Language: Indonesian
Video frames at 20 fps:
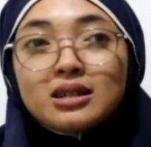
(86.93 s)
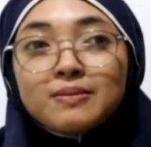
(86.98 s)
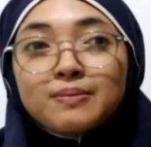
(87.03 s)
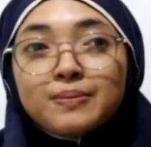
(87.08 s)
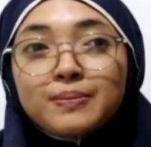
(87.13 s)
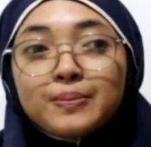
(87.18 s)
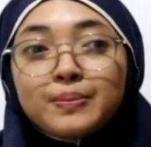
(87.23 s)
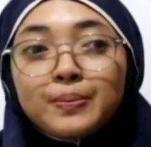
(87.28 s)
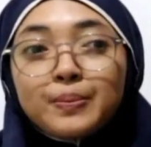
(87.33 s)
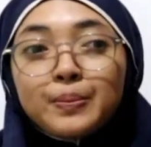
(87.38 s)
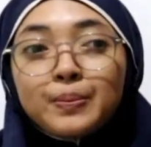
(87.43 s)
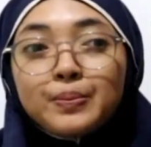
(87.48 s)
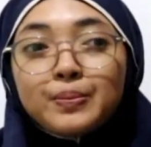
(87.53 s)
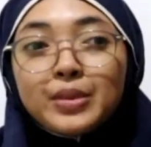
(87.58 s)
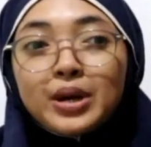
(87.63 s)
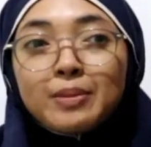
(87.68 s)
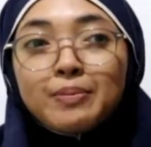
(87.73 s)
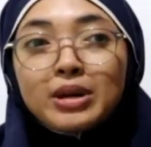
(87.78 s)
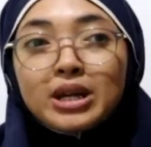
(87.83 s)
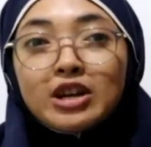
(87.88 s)

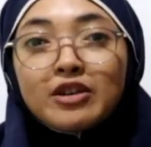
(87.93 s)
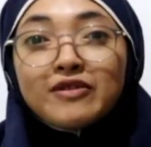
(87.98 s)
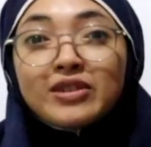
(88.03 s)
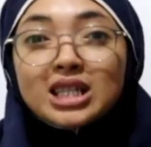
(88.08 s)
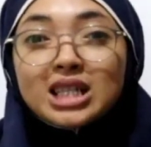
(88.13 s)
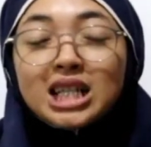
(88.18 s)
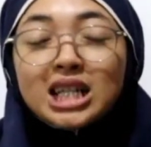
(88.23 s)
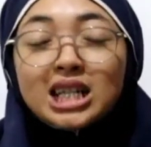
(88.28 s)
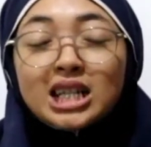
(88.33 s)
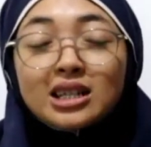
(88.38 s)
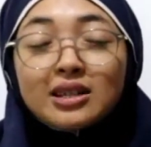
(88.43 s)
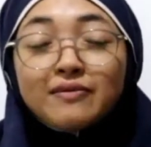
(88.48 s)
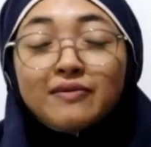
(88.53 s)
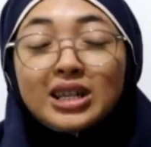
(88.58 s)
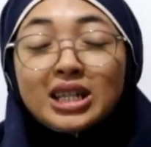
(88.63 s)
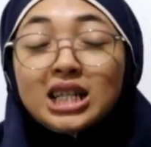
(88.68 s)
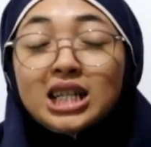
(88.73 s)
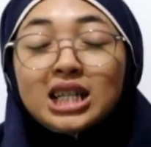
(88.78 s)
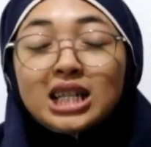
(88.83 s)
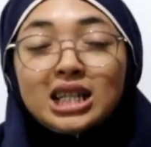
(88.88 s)
um, apa ya fasilit
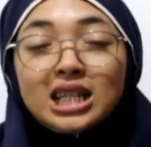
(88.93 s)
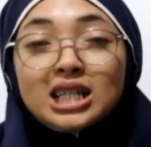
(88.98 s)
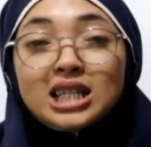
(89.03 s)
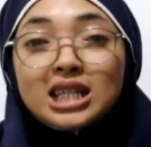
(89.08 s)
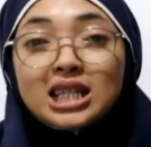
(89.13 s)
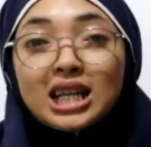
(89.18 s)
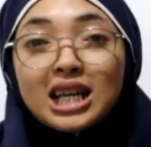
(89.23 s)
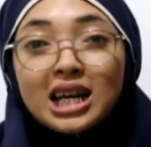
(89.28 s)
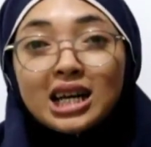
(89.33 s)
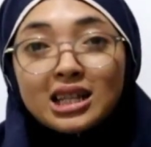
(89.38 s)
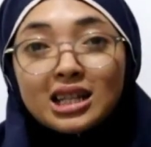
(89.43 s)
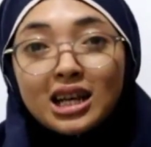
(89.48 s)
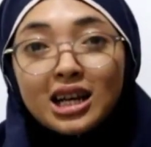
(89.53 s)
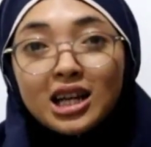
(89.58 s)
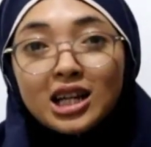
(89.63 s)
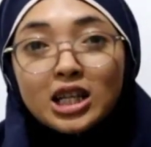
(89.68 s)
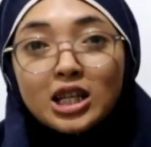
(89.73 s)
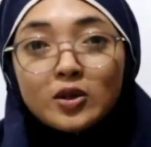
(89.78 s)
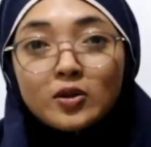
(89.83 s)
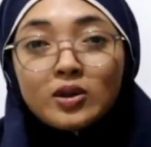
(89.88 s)
fasilitas
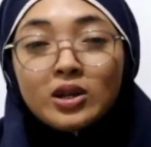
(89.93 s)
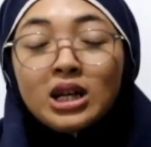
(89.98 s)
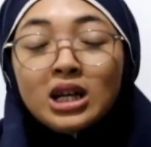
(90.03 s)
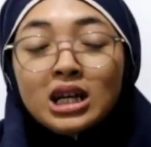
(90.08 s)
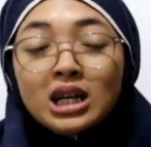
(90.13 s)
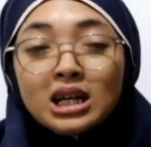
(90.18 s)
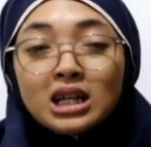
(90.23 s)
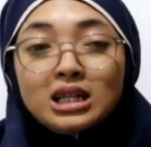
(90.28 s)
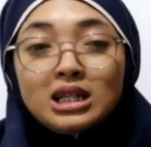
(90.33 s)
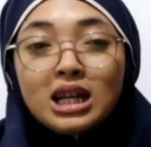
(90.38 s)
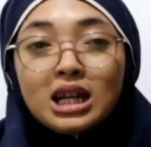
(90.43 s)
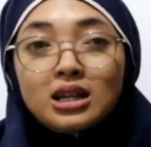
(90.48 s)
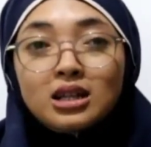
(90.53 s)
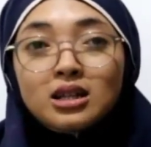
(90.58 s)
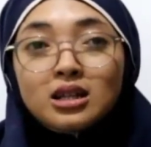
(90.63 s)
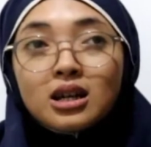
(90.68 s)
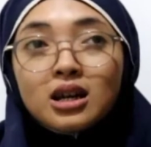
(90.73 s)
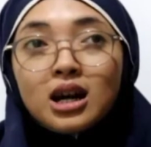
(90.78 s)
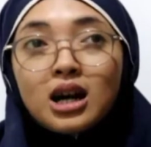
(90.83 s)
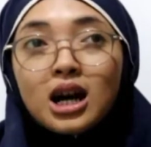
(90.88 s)
kesehatan gitu
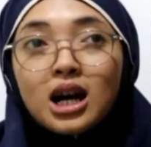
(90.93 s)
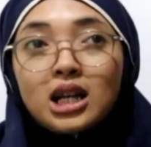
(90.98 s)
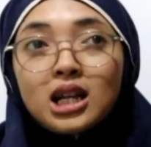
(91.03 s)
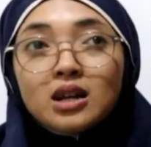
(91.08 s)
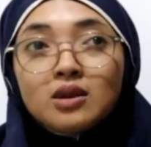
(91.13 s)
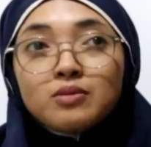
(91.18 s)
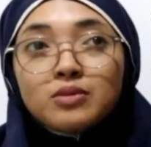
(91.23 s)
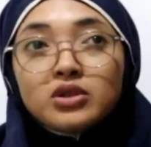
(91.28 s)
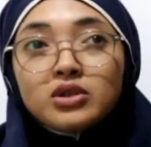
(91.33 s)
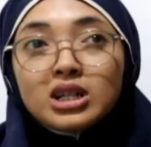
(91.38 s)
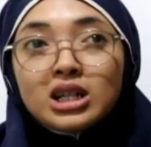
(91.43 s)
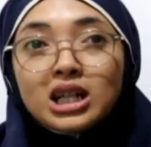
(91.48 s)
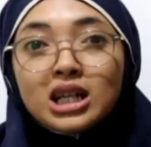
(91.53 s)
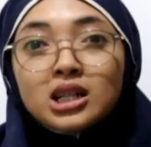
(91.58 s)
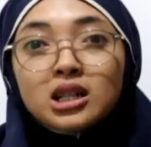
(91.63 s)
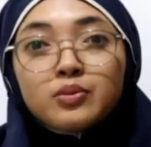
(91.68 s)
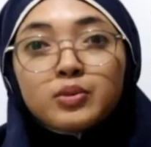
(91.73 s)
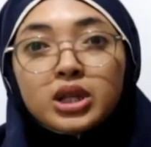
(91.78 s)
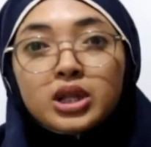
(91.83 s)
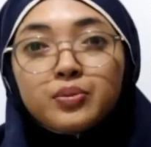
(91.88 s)
dan
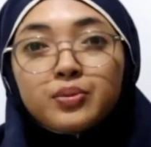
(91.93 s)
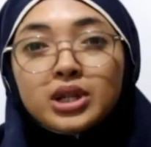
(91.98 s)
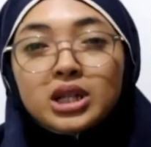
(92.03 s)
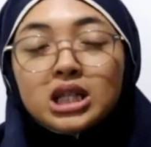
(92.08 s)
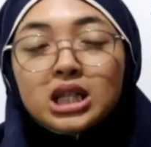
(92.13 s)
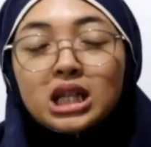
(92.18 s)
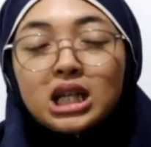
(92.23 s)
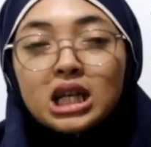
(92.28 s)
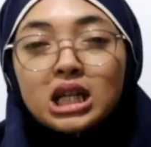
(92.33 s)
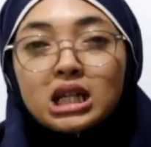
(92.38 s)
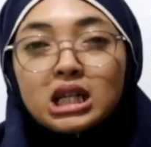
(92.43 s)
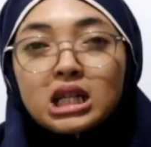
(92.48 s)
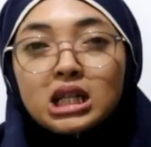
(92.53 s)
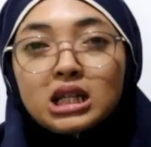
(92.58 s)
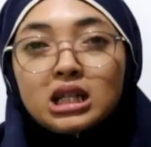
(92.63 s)
alhamdulillah teman-teman dengan